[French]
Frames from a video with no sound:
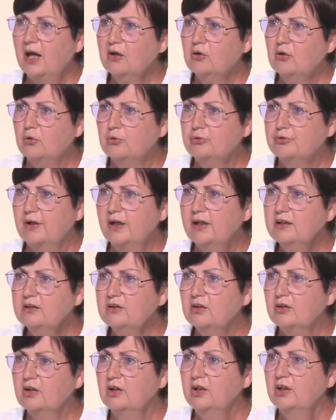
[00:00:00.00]
à
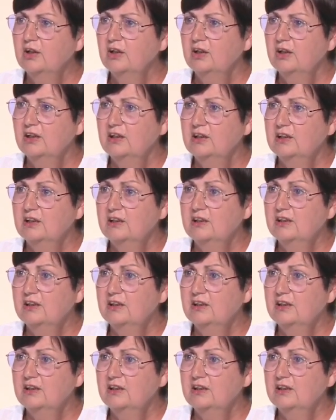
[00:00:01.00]
convaincre. Mais vu euh, que